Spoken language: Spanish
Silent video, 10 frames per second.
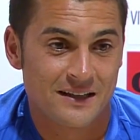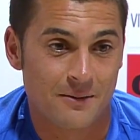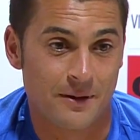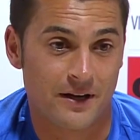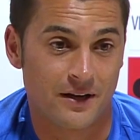
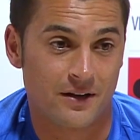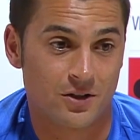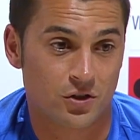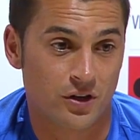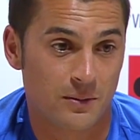A ver, eh,
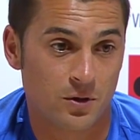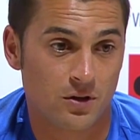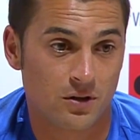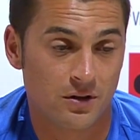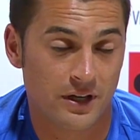nosotros
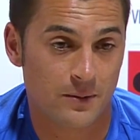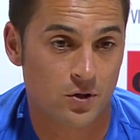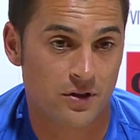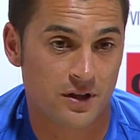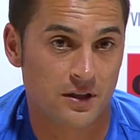éramos, éramos
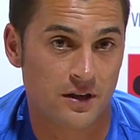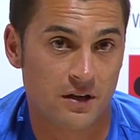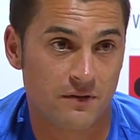conscientes de las